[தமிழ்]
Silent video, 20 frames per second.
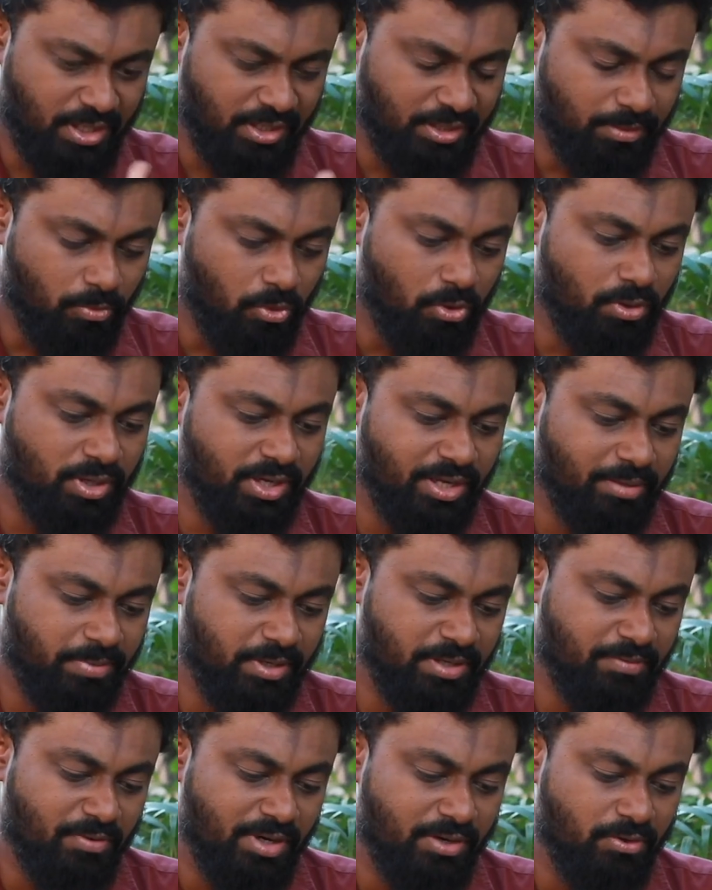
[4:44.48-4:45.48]
அந்த மோகன்
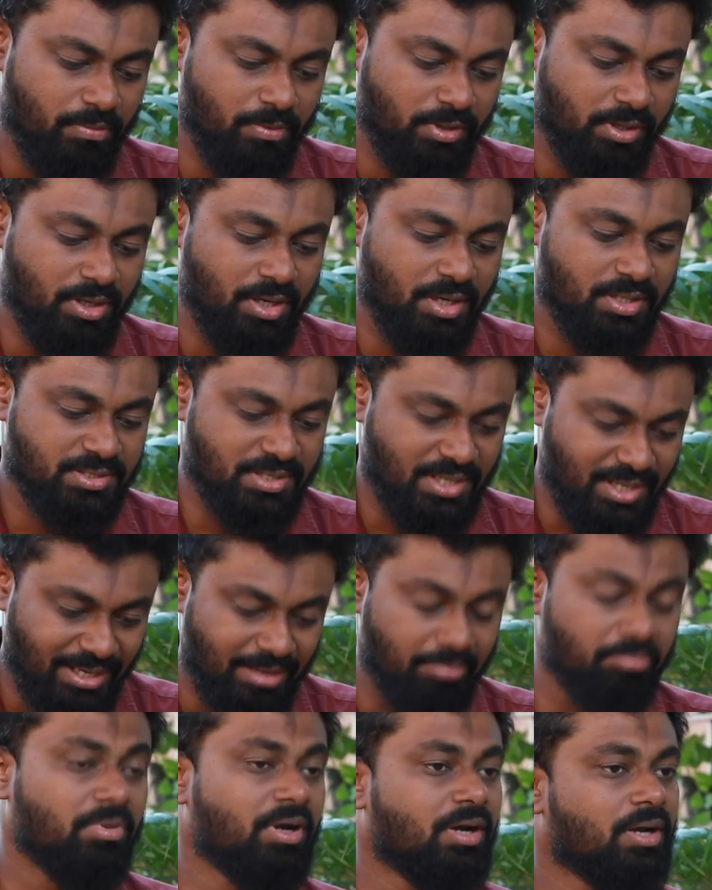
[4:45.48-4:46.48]
எப்படி வடிவமைக்க நினைச்சுன்னா
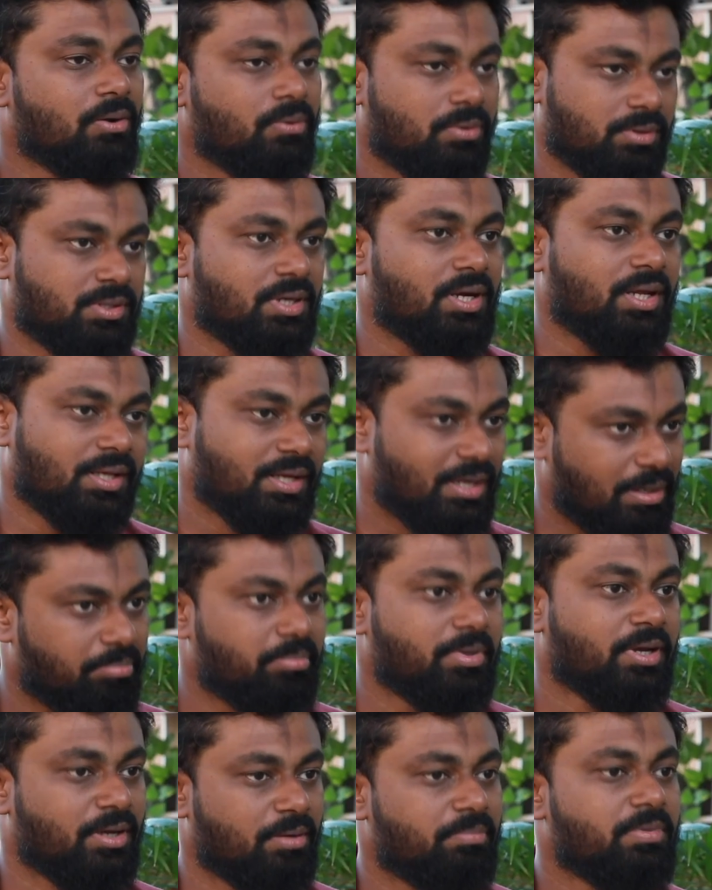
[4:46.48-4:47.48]
நம்மள ஒருத்தனா தான்
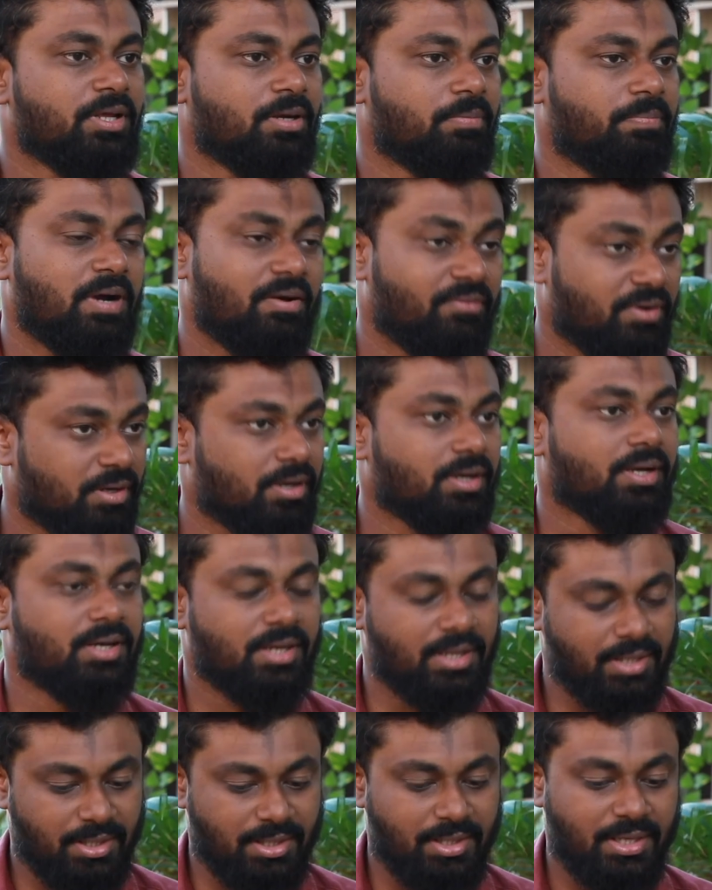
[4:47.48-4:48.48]
நம்ம எப்படி இருப்பான்
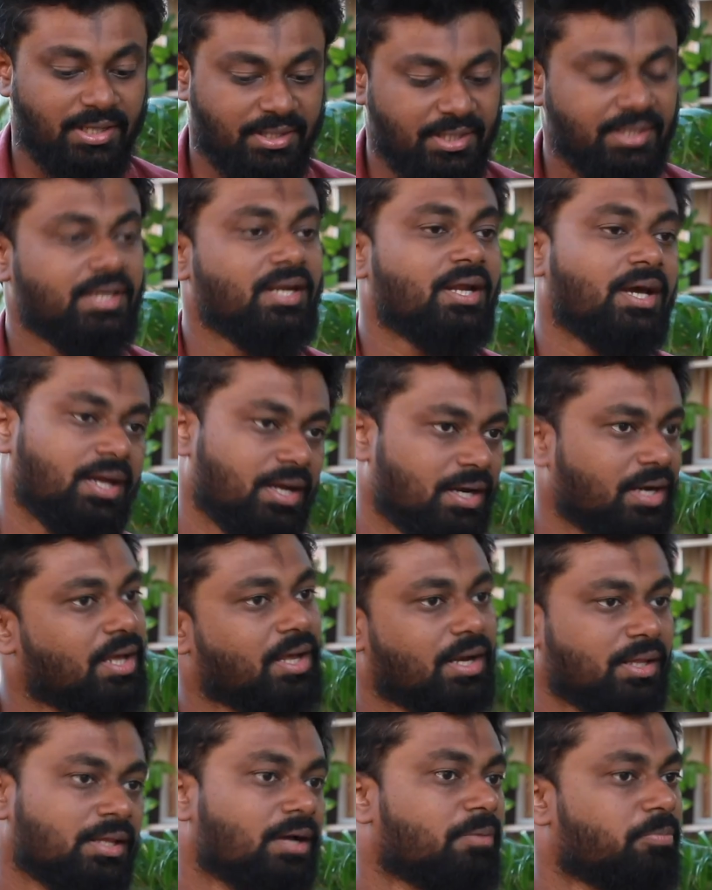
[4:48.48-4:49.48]
கதைக்கு நாயகனா
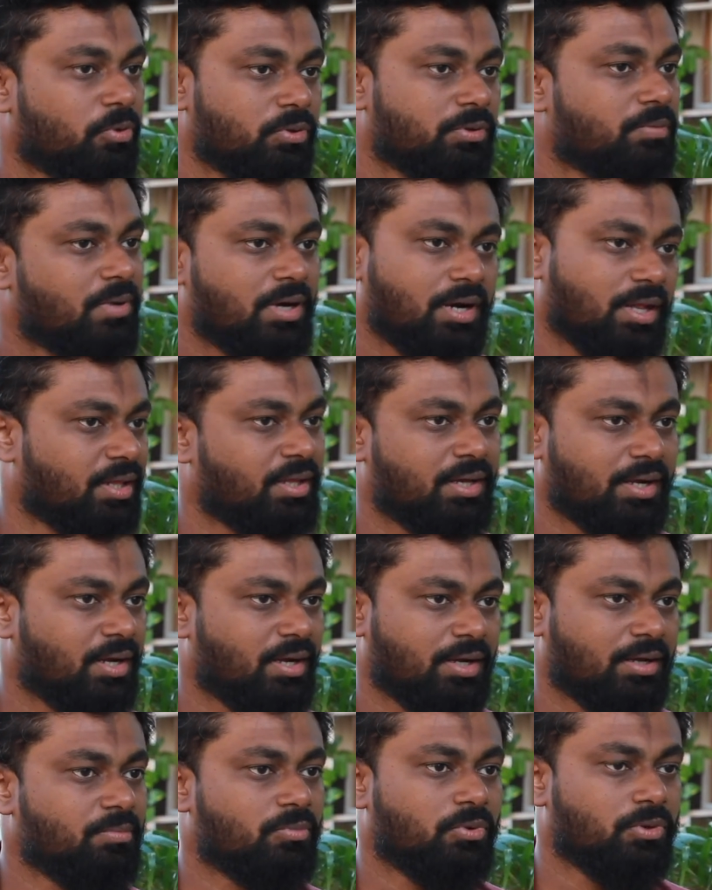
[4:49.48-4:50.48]
இருந்தா போதுமானதா
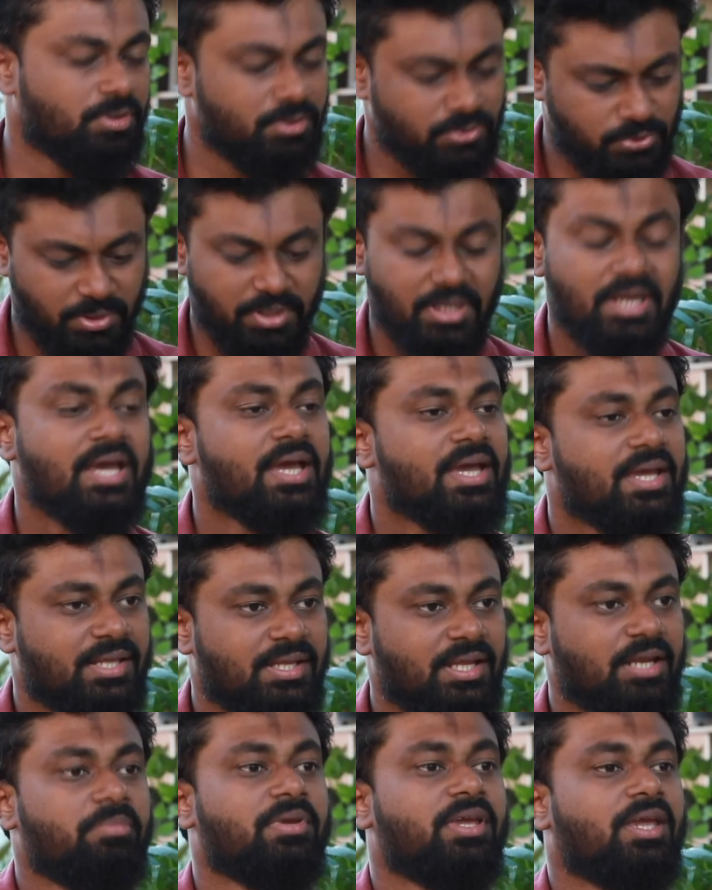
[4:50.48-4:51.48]
இருக்கும்போது ஸோ
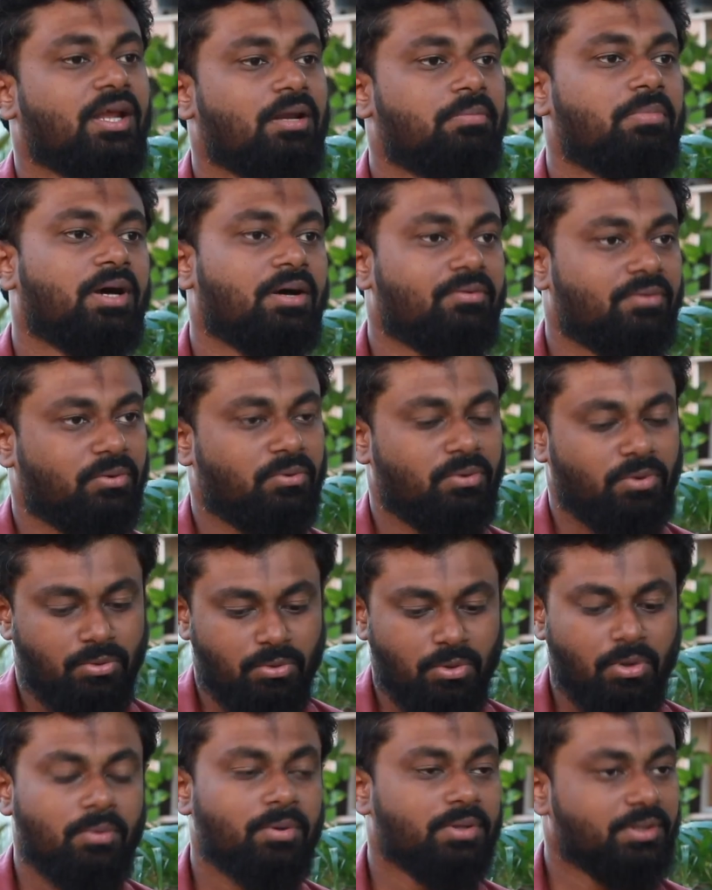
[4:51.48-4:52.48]
இது எல்லாமே இயல்பா அவன் ஒரு
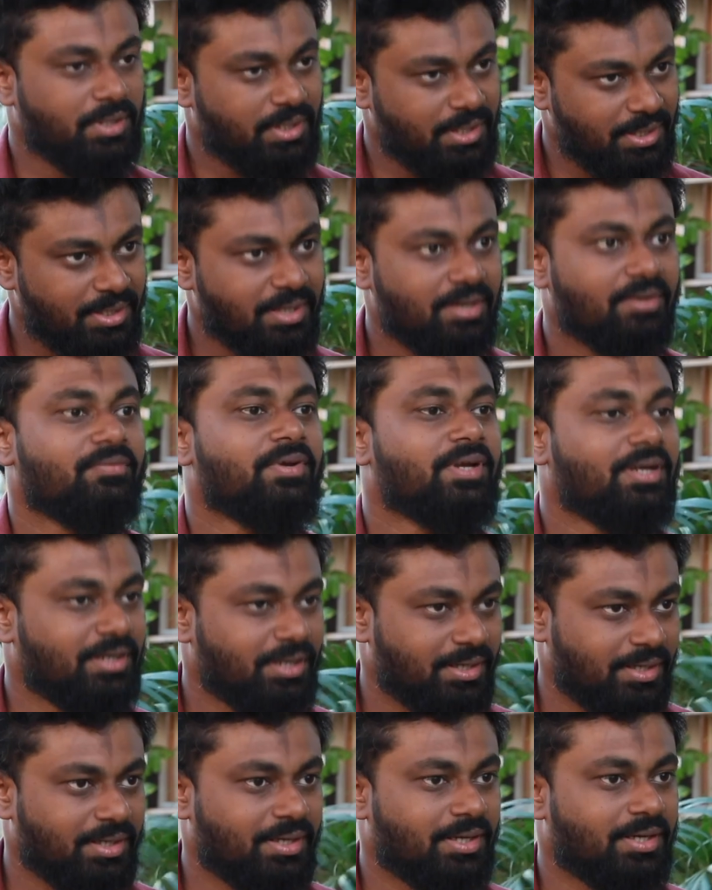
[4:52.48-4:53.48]
கோவம் தான் வீட்டில்